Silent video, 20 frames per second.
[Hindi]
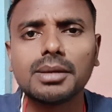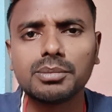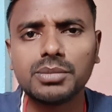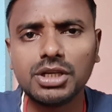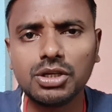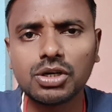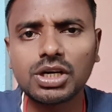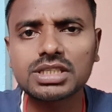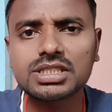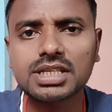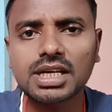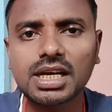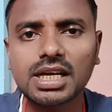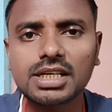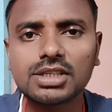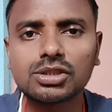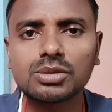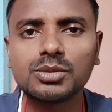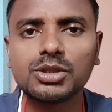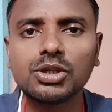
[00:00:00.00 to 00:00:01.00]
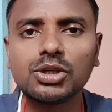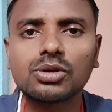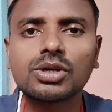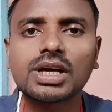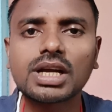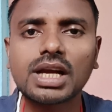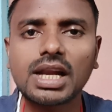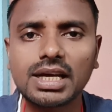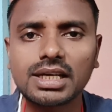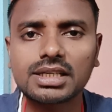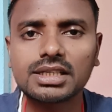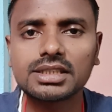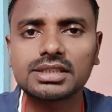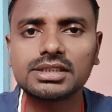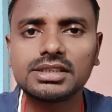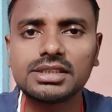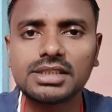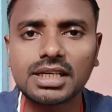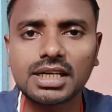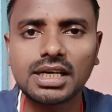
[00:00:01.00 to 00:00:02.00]
वीडियो अच्छा लगे तो वीडियो को एक लाइक कर
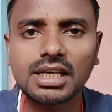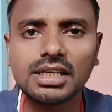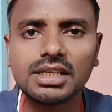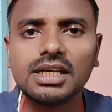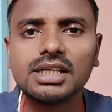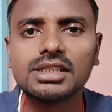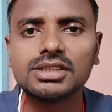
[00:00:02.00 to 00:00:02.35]
दीजिएगा